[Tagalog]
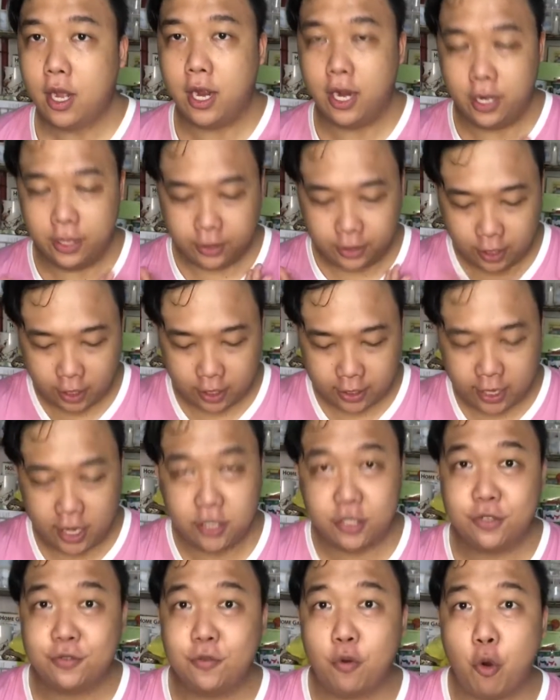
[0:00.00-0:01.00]
And uh,
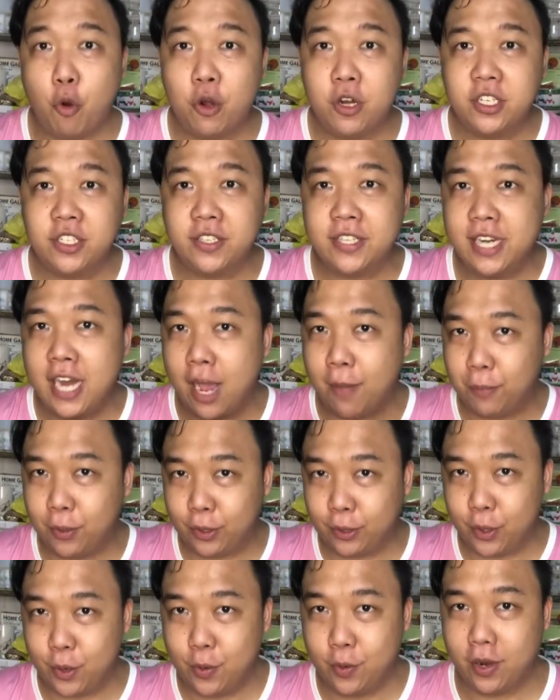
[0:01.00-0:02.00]
yes, of course,
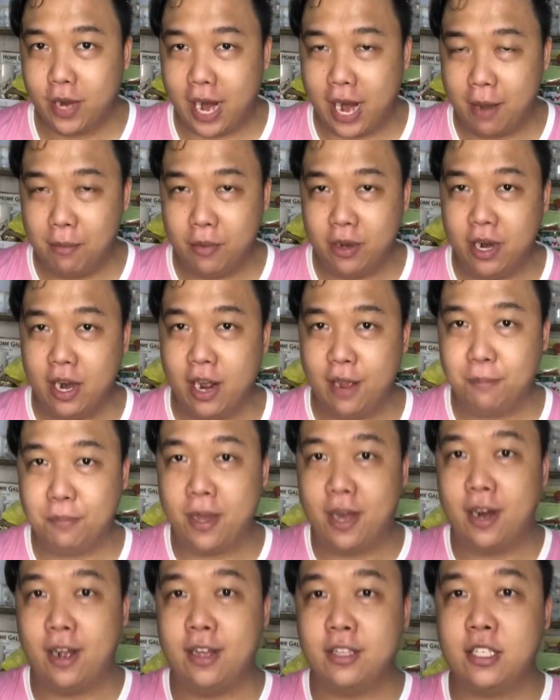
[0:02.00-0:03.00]
nilapit ko yung camera
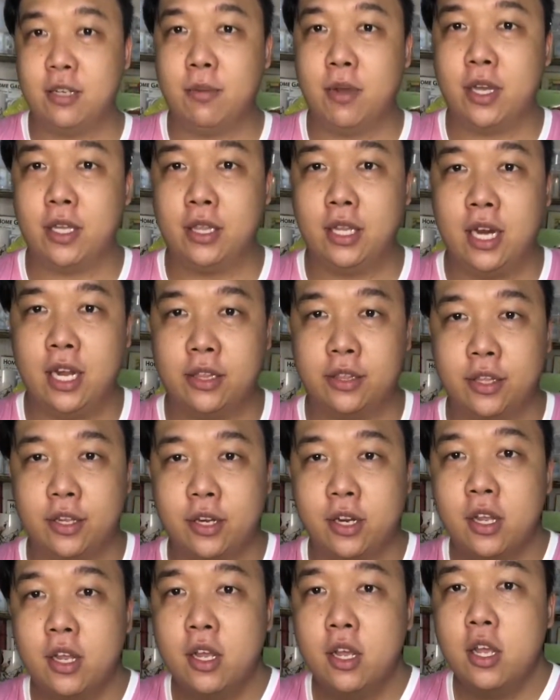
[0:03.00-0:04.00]
para kasi makita natin
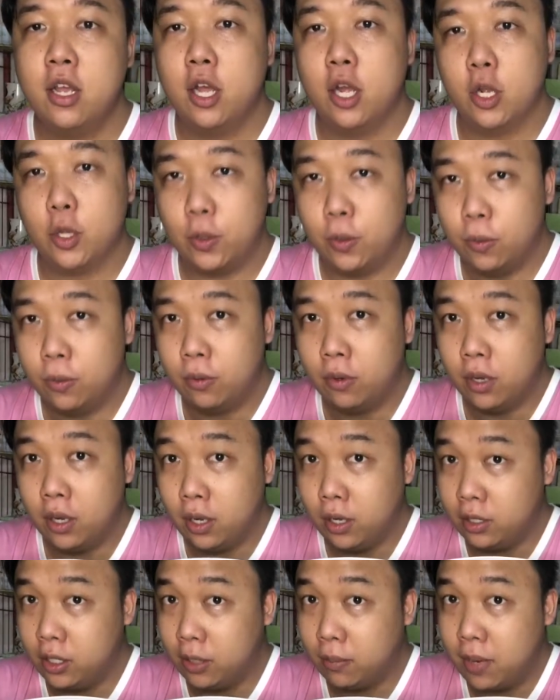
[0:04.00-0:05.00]
yung
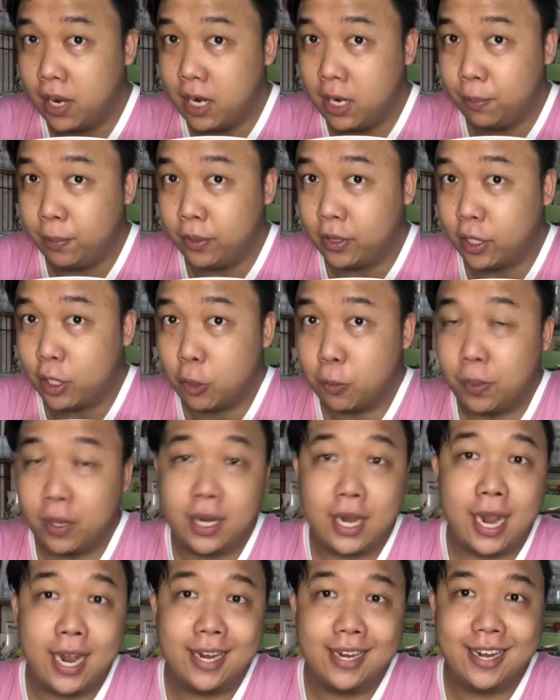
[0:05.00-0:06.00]
uh, nang malapitan yung
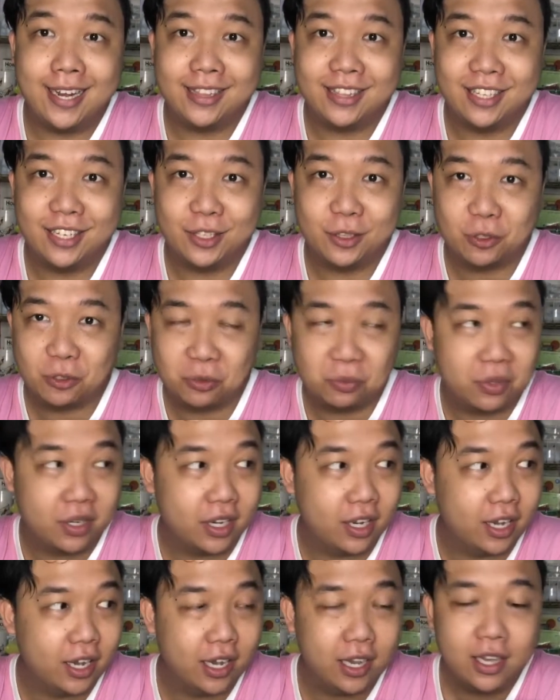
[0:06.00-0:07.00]
pagkain natin itong
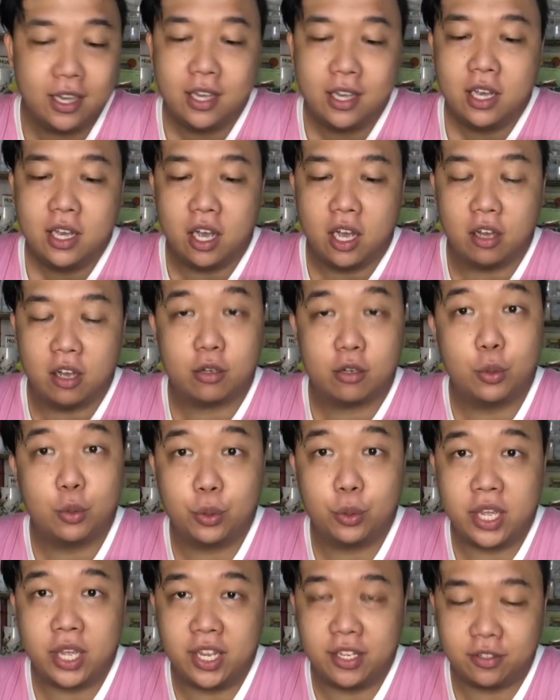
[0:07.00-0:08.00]
mga uh,
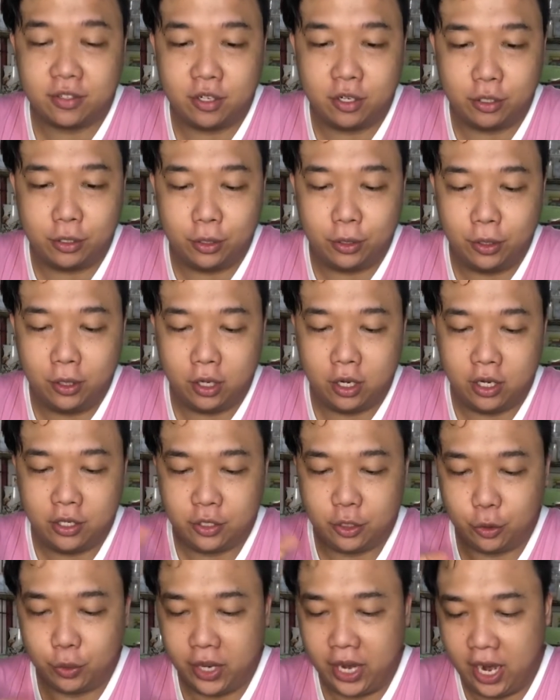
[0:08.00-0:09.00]
cookies na to. Uh,
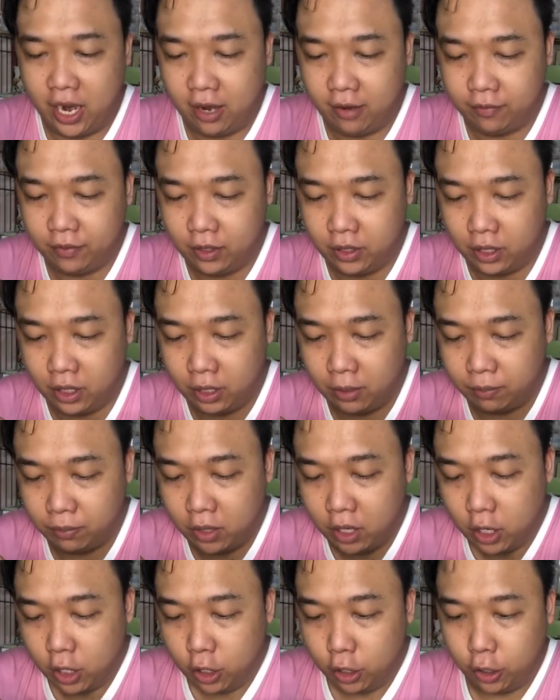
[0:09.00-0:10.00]
so we have the um,
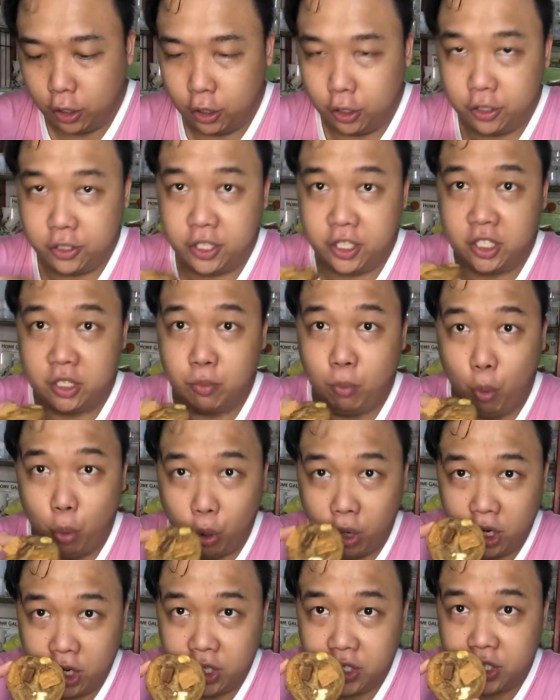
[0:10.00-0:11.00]
Hershey's
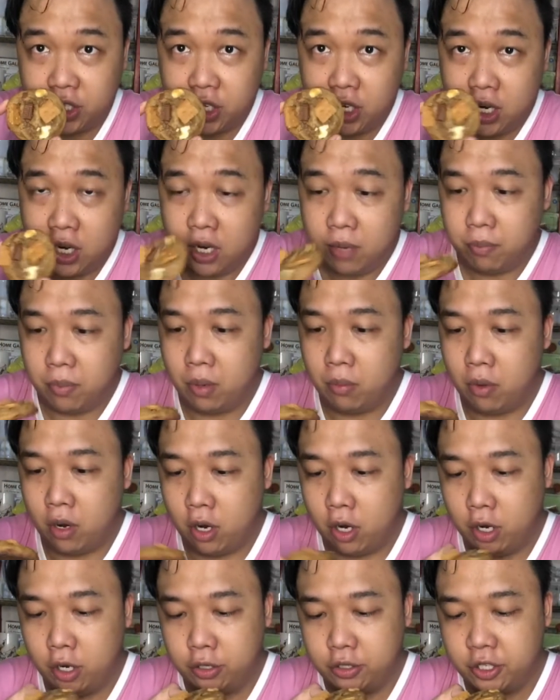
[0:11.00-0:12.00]
S'mores. May
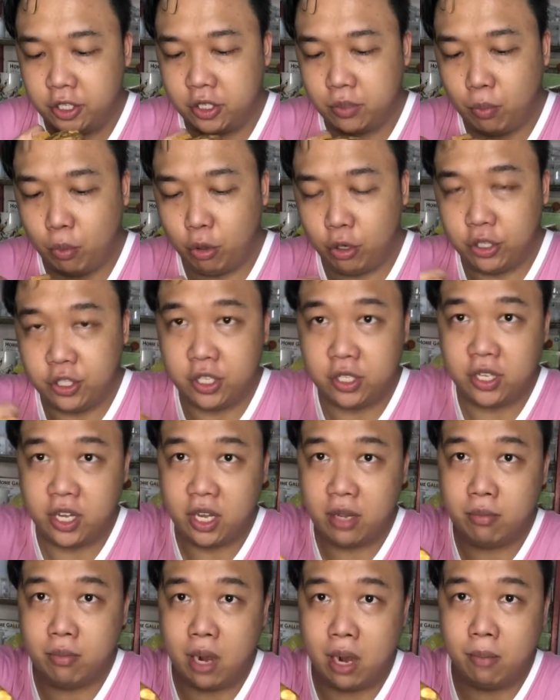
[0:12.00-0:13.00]
mga Hershey's S'mores sa
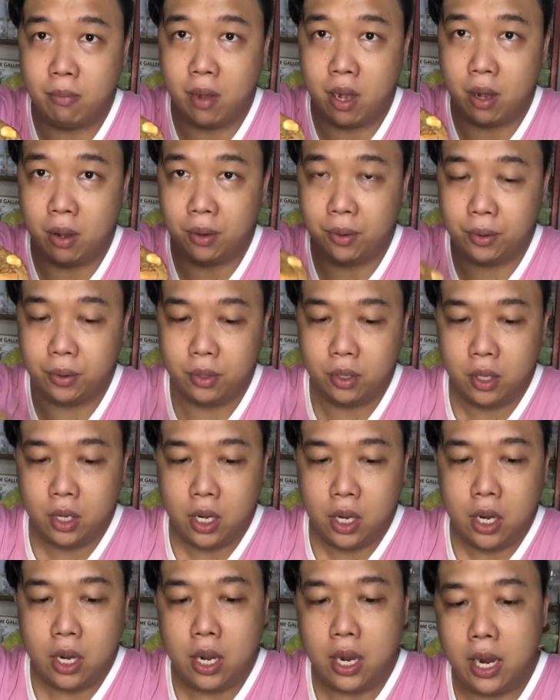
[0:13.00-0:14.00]
ibabaw.
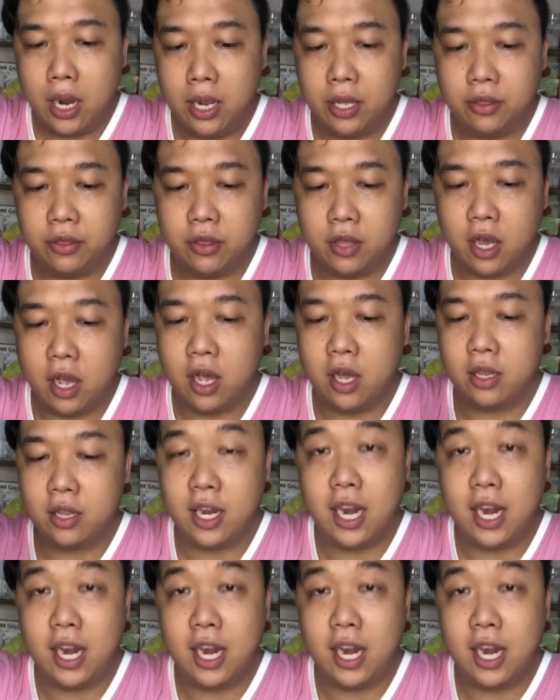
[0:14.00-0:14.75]
And uh,